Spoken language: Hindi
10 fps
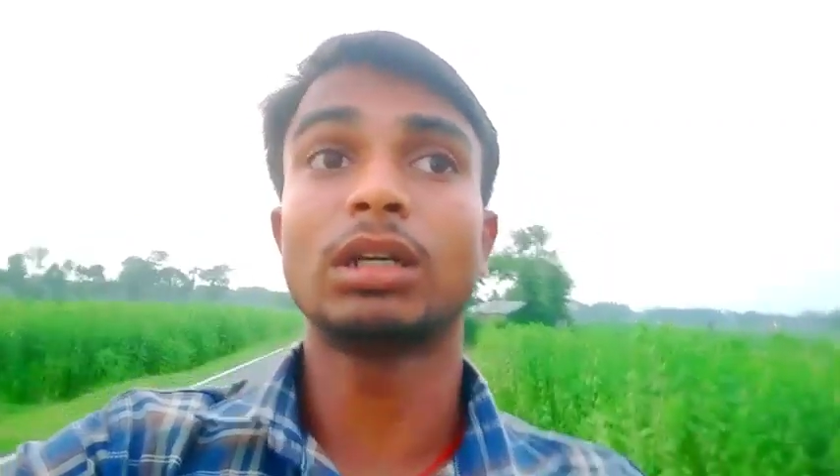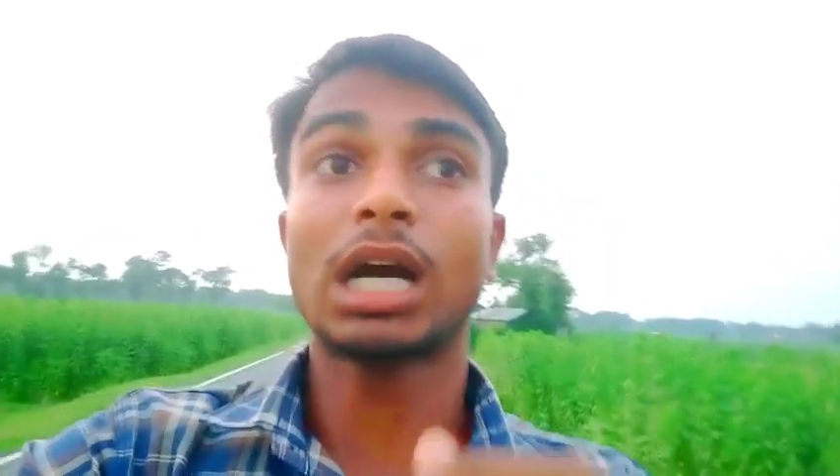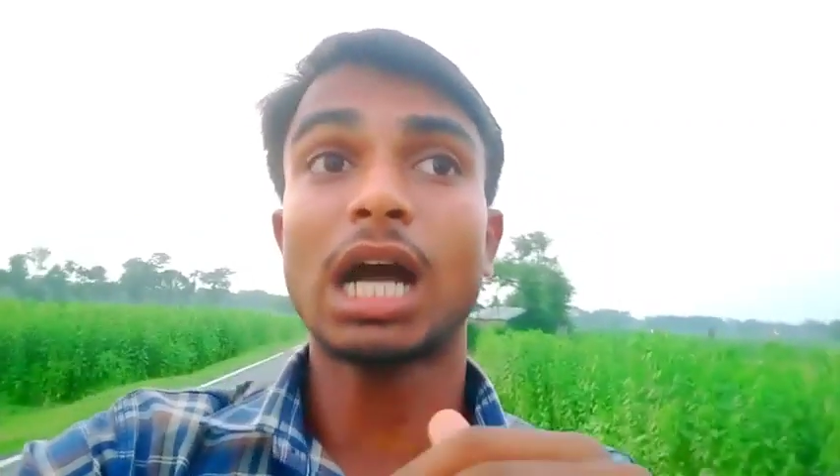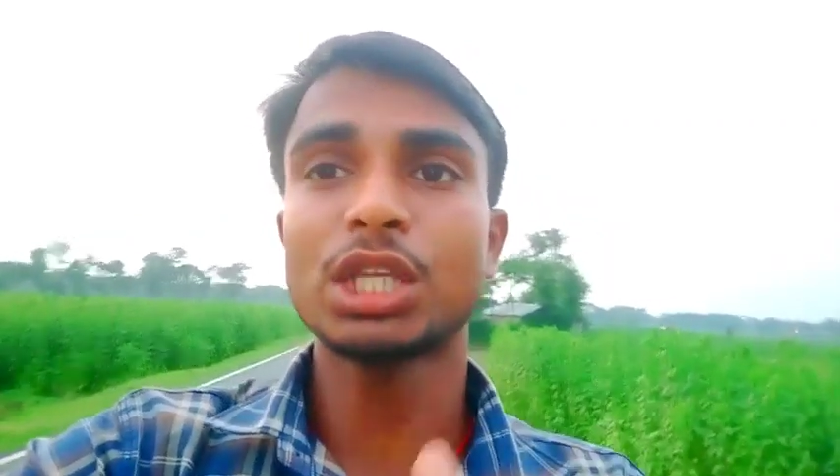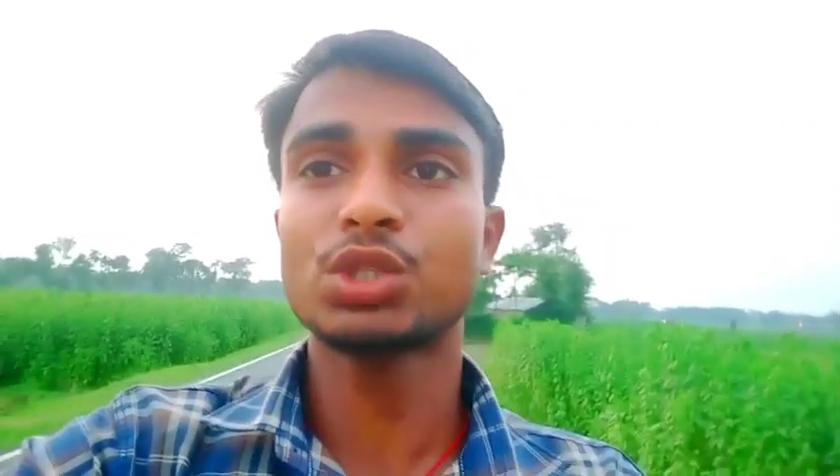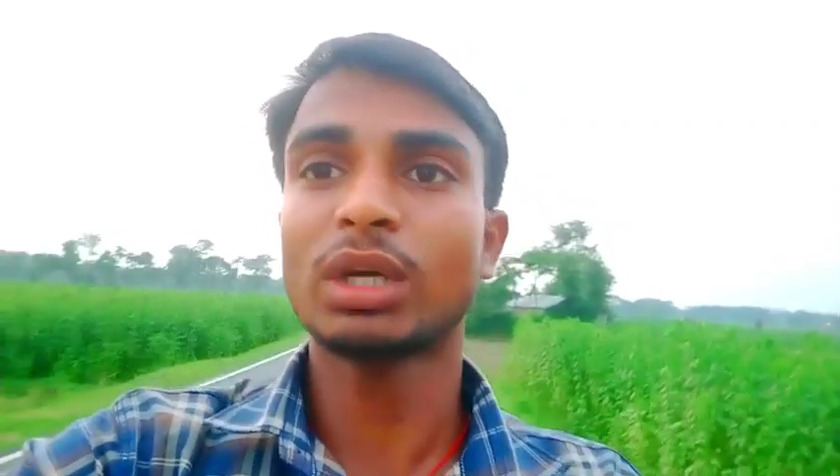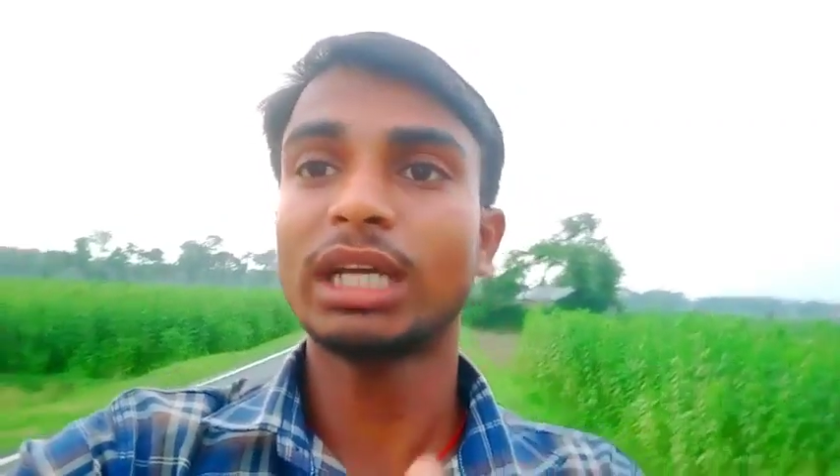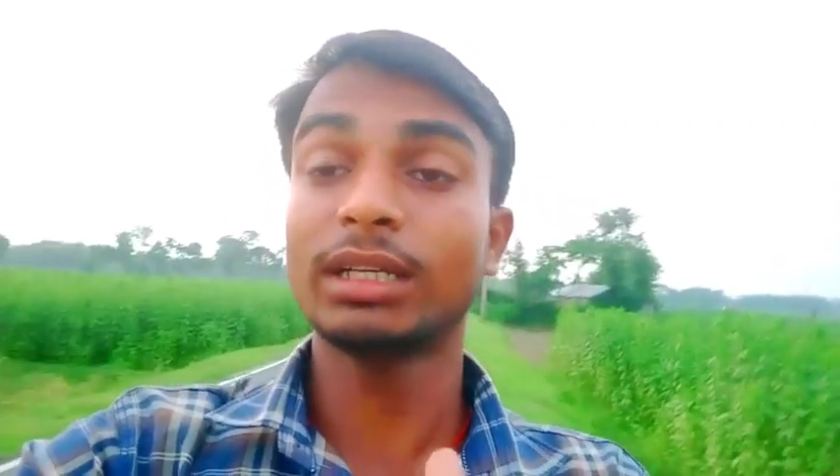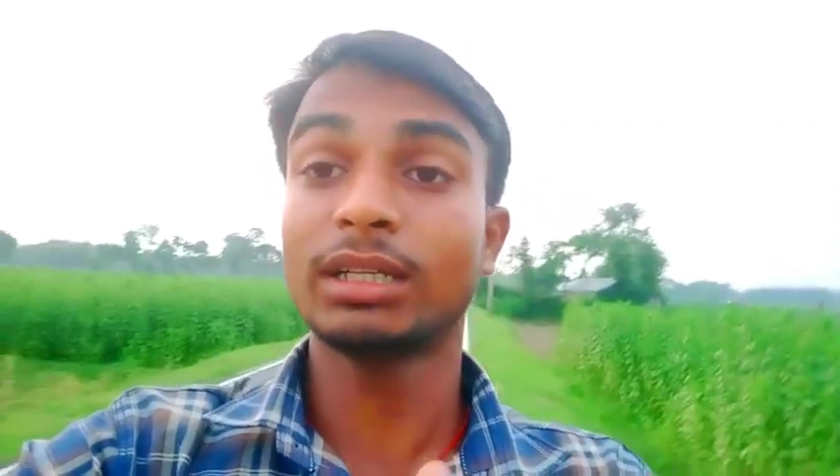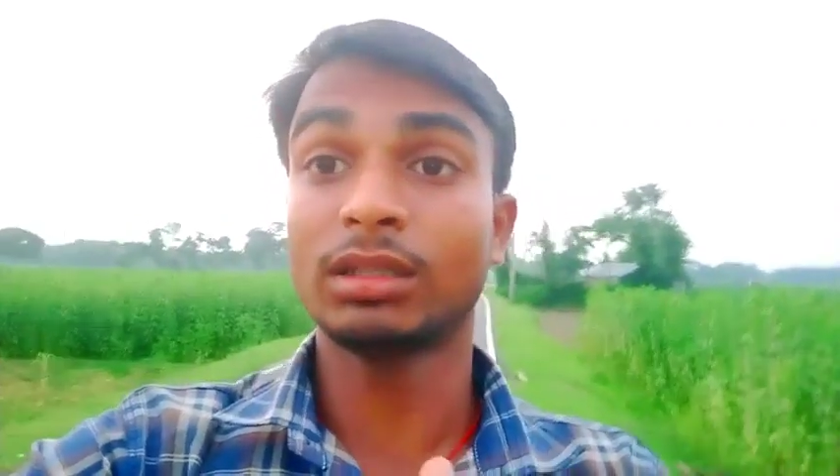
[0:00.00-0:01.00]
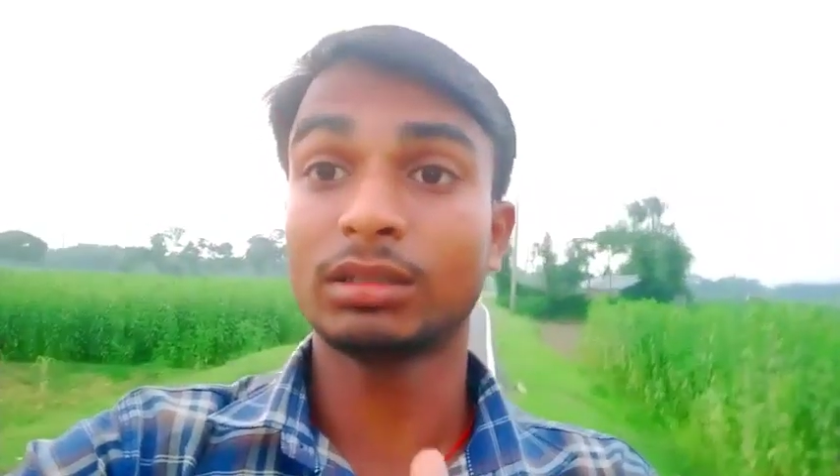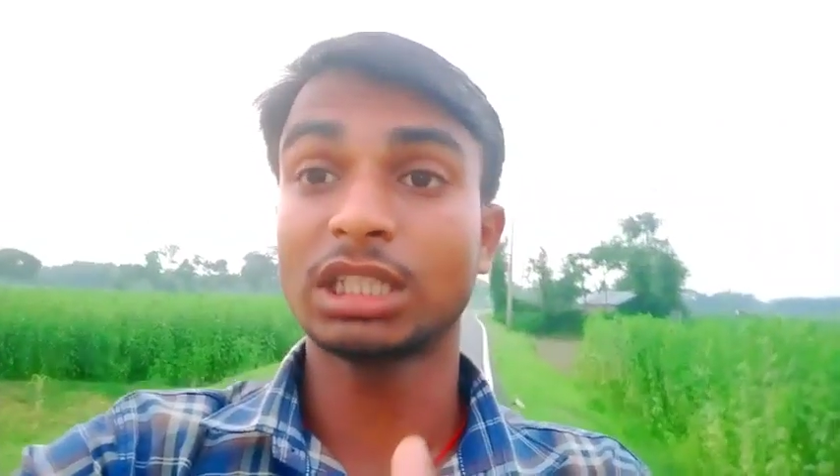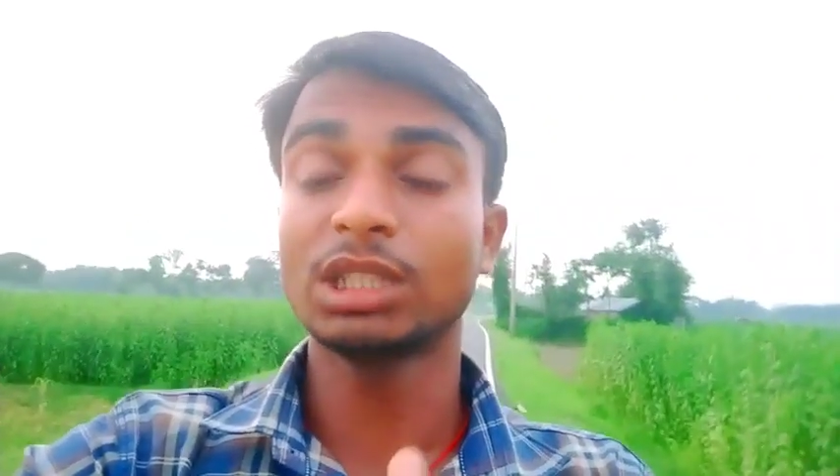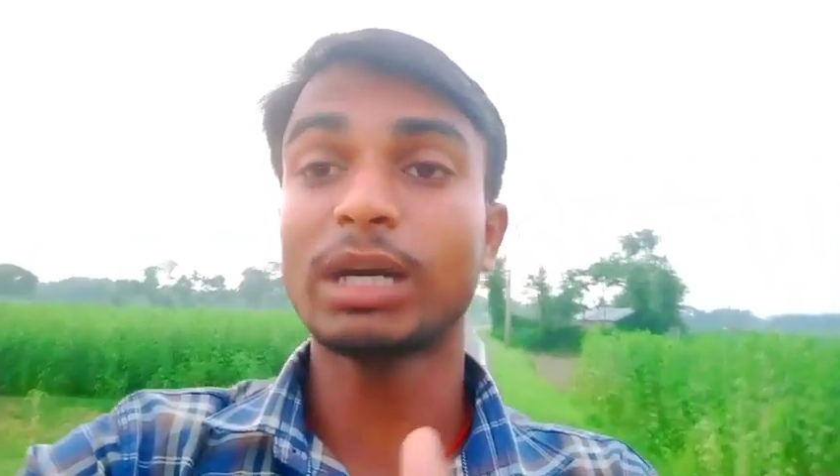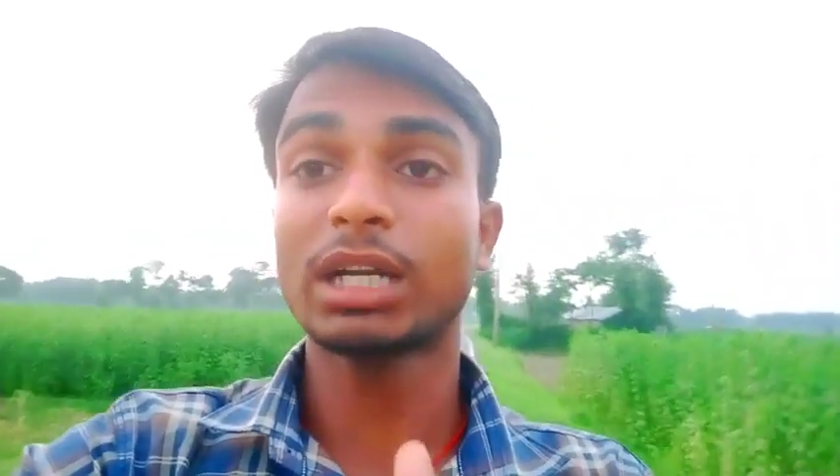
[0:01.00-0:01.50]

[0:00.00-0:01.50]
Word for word: आज जो है शनिवार